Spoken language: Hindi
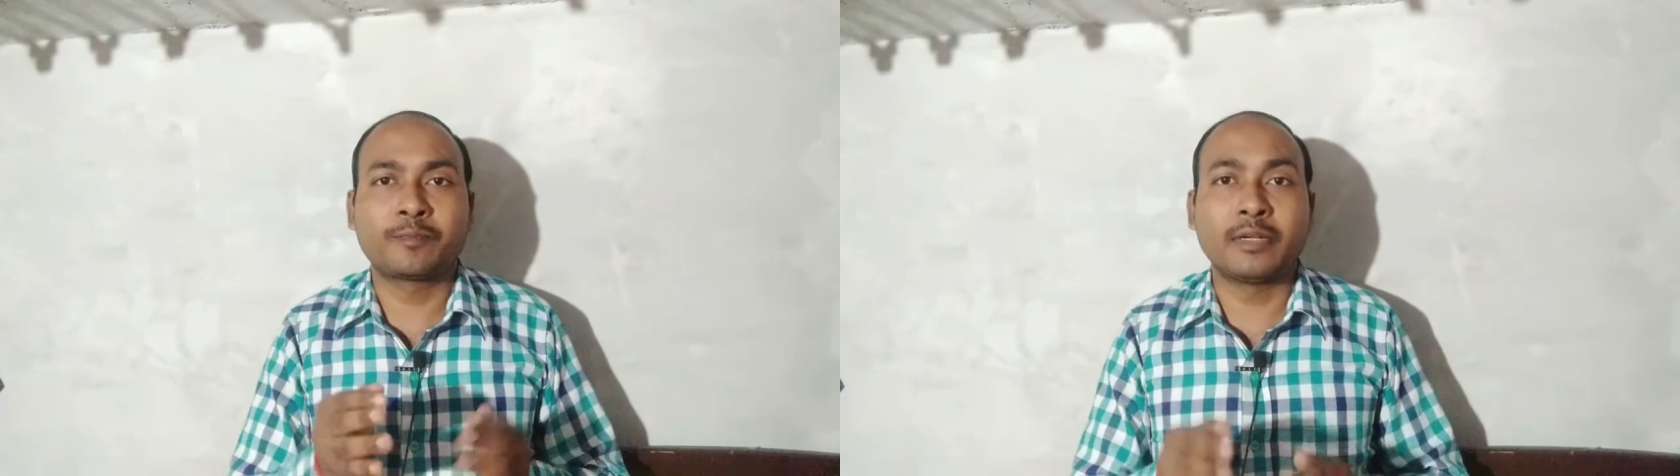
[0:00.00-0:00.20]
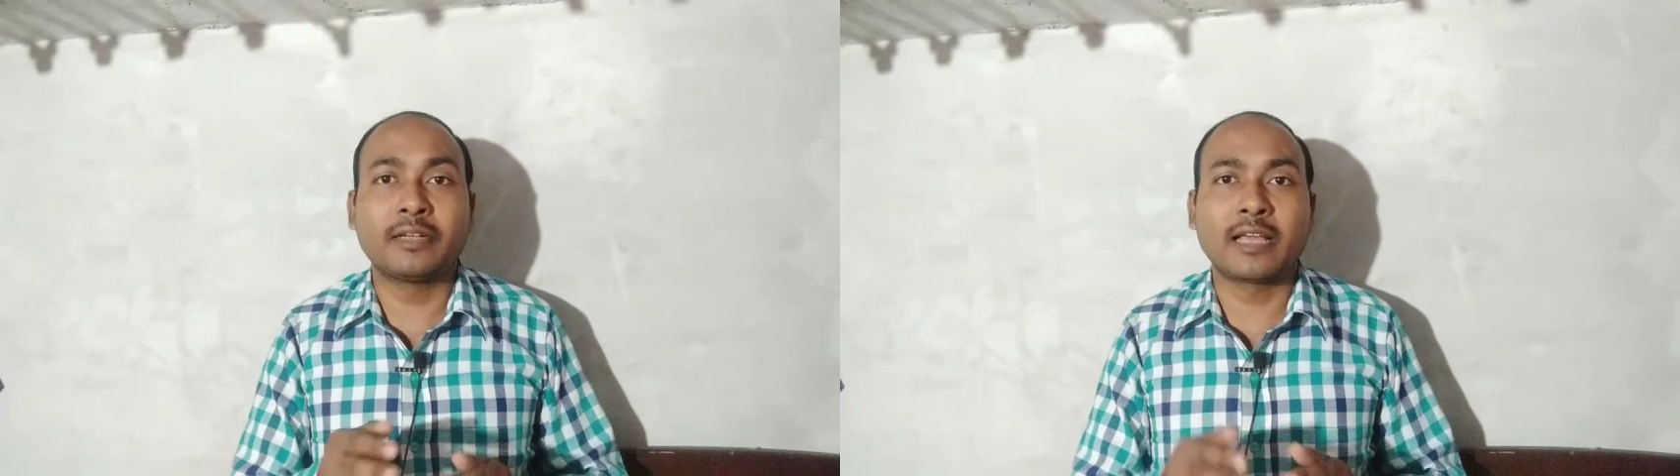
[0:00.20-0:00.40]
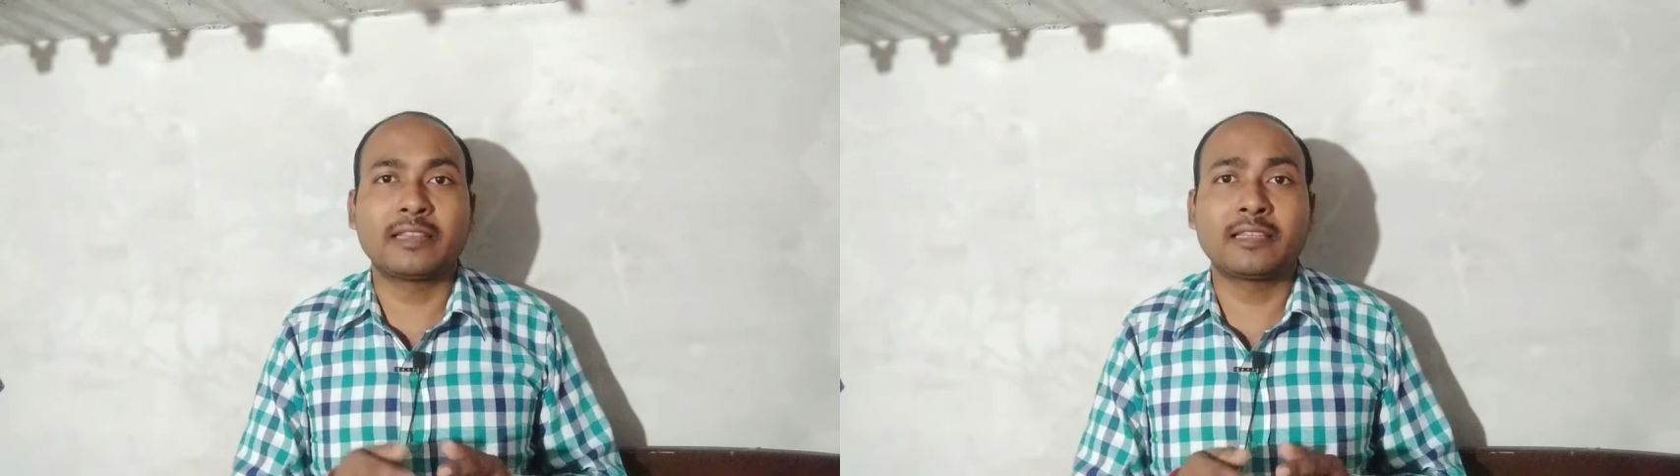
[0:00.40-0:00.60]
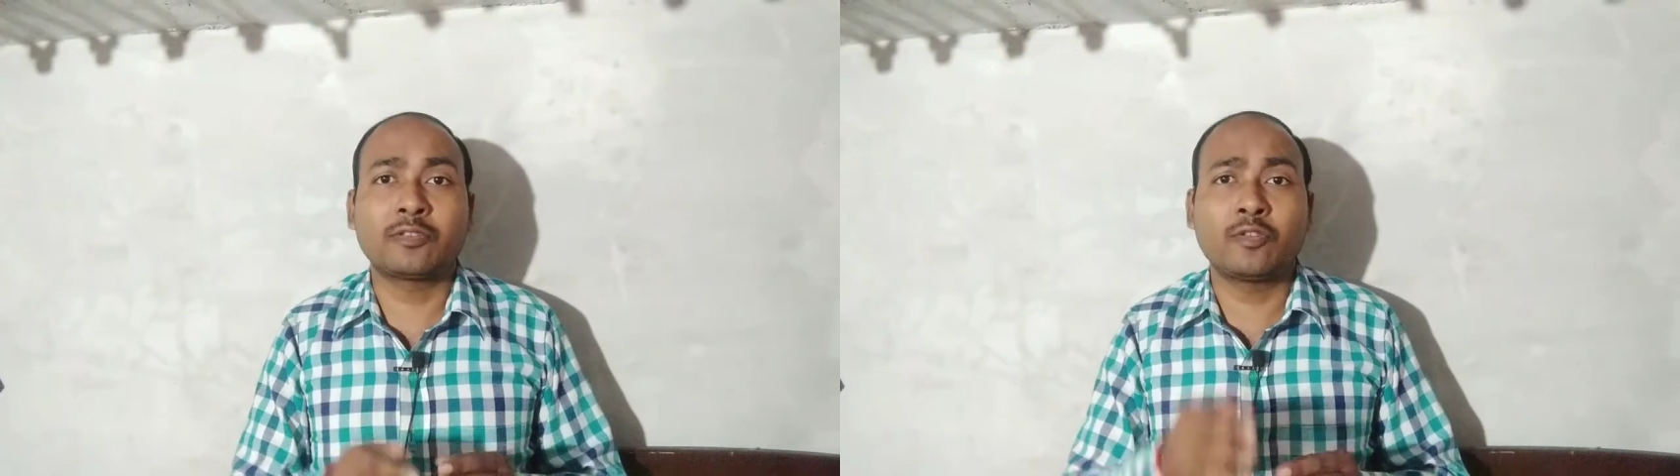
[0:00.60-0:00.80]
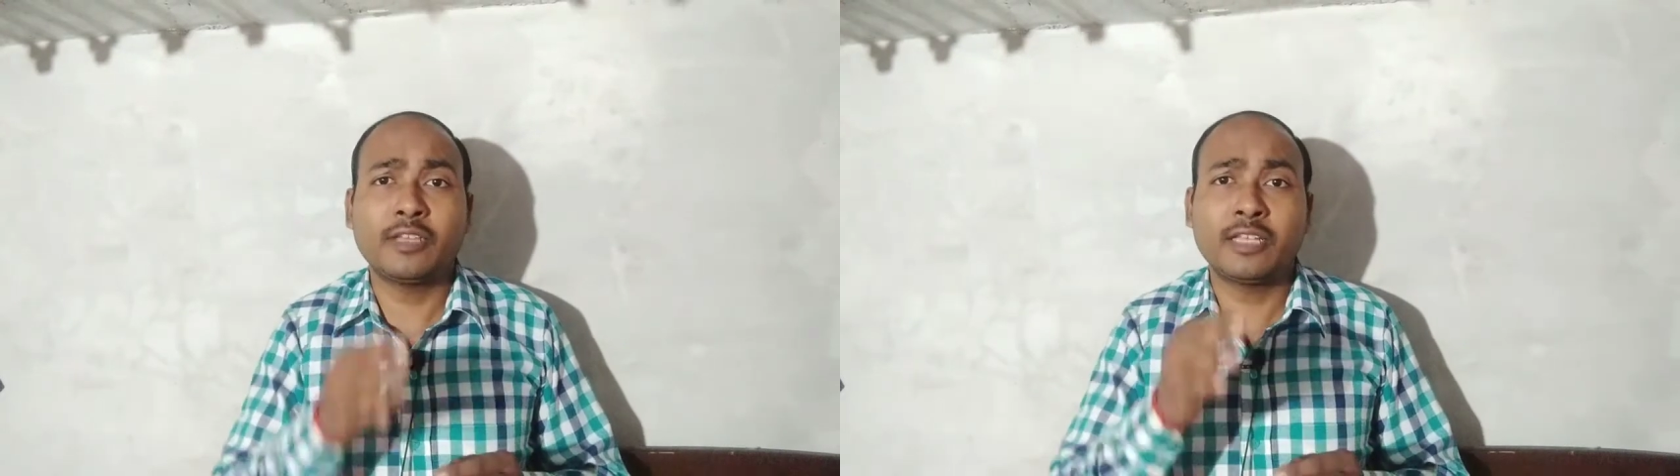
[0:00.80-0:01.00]
पिन डालते
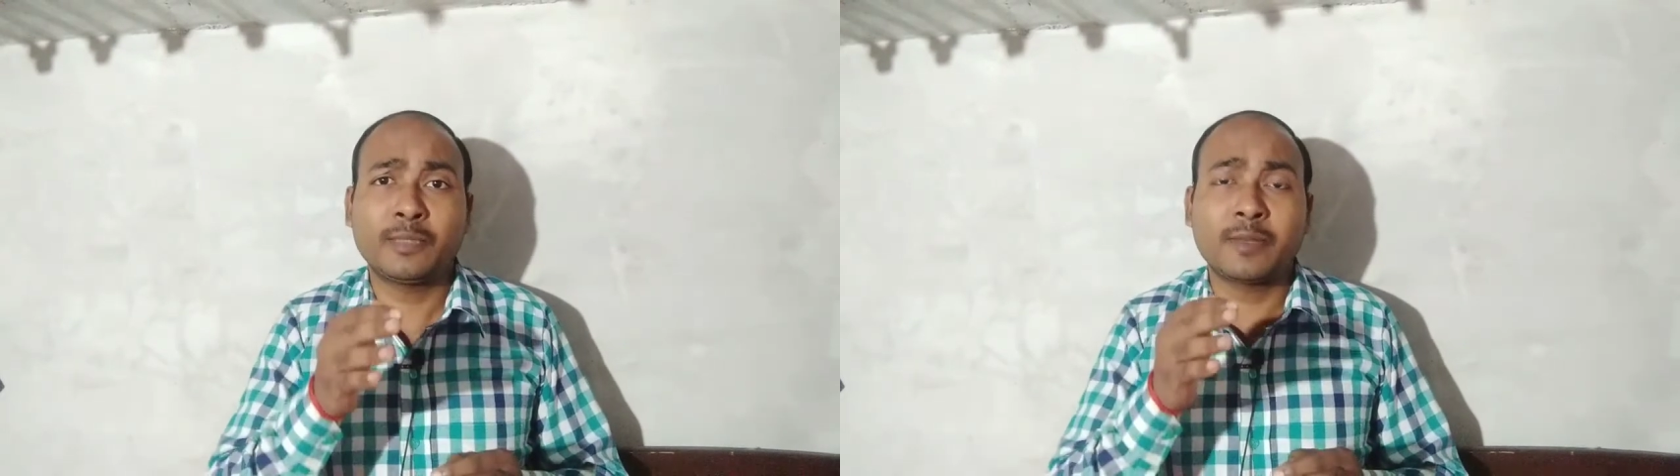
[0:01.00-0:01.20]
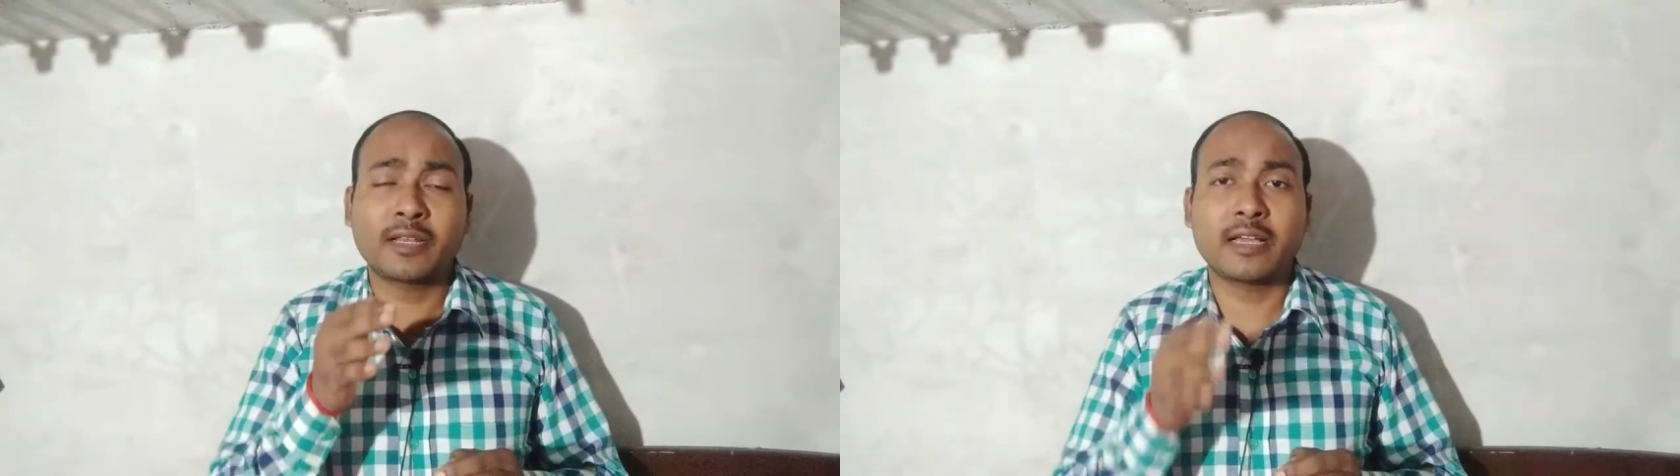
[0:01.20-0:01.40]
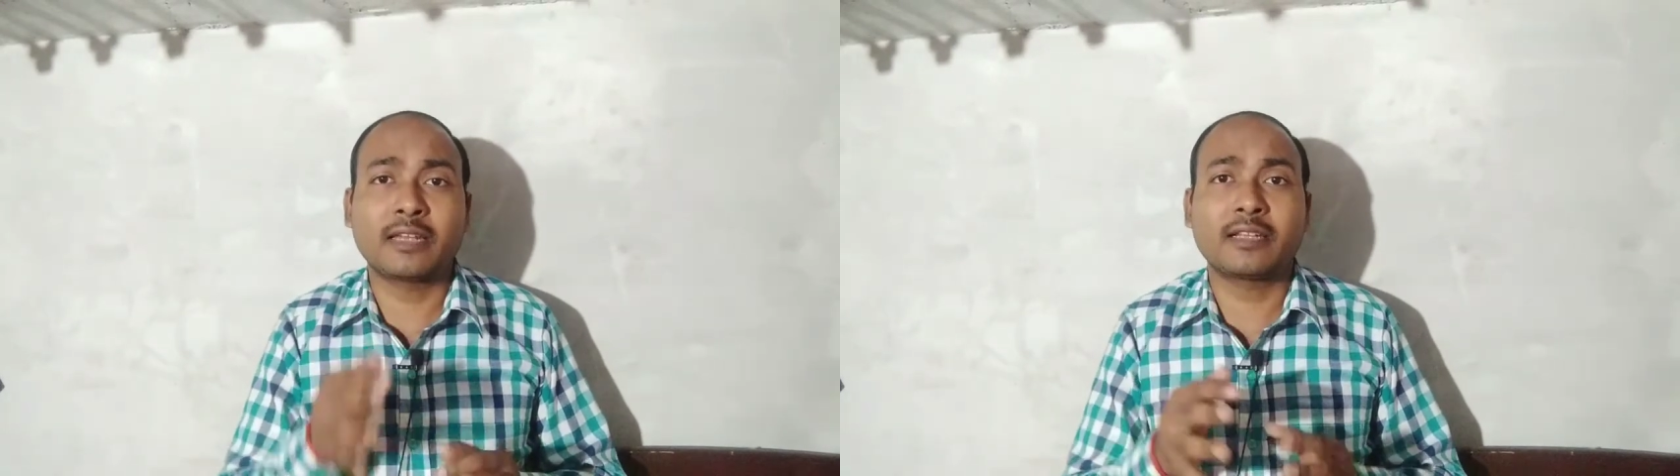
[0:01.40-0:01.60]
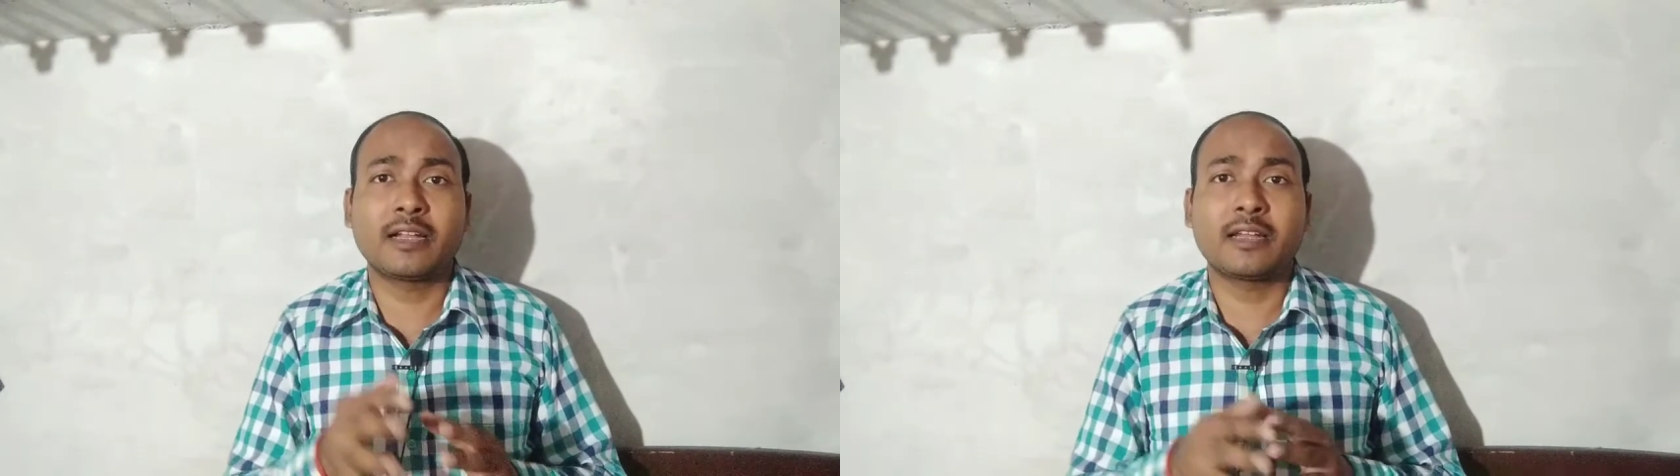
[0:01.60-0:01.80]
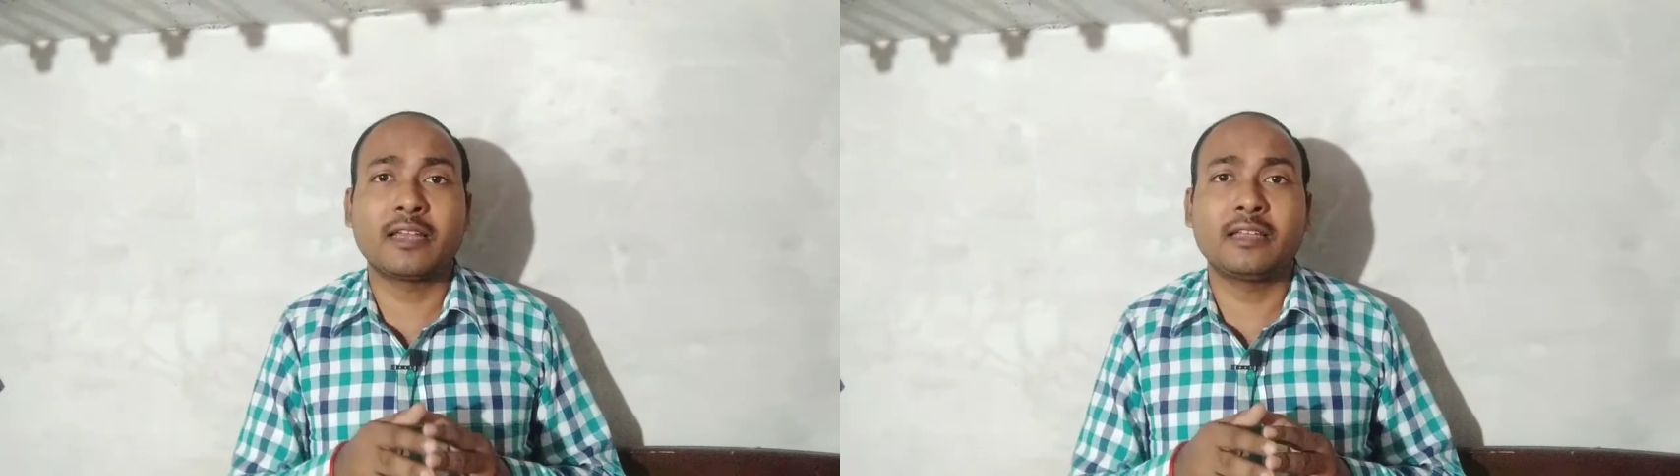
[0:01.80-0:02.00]
हैं तो इस प्रकार
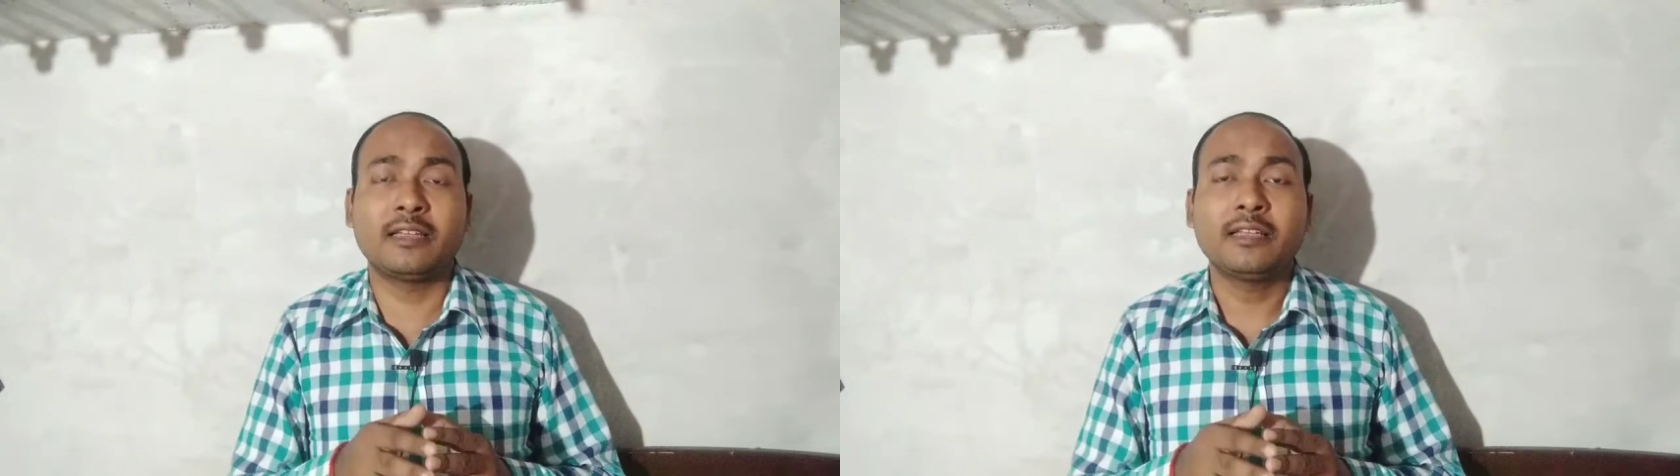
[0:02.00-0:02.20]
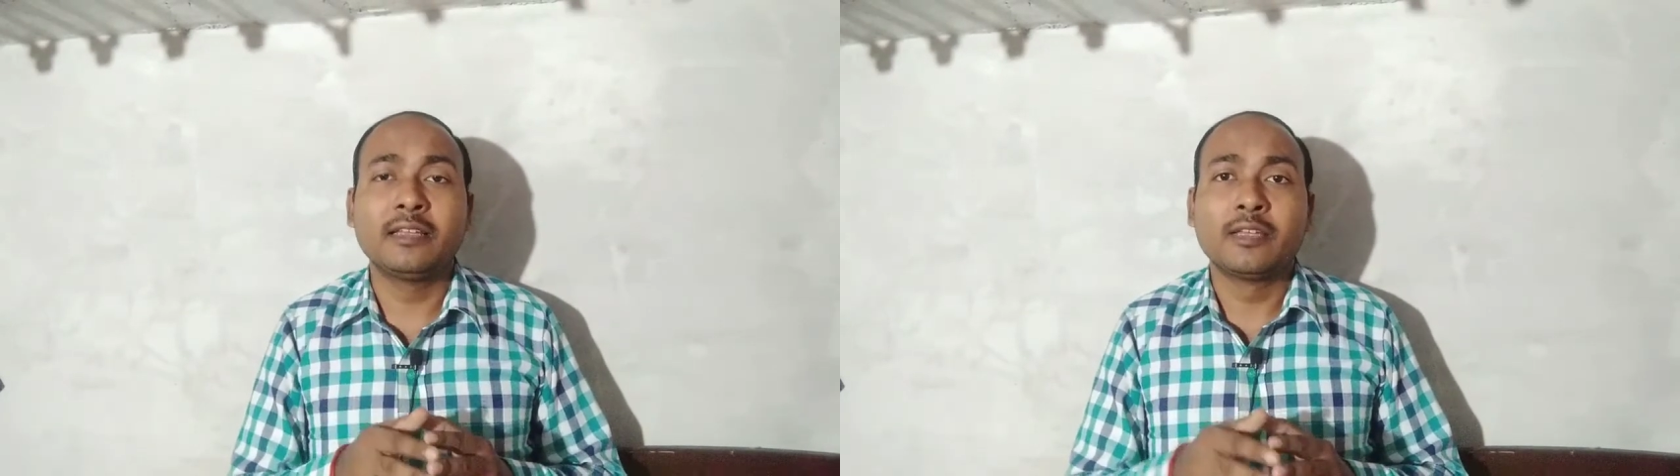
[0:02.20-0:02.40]
का डालें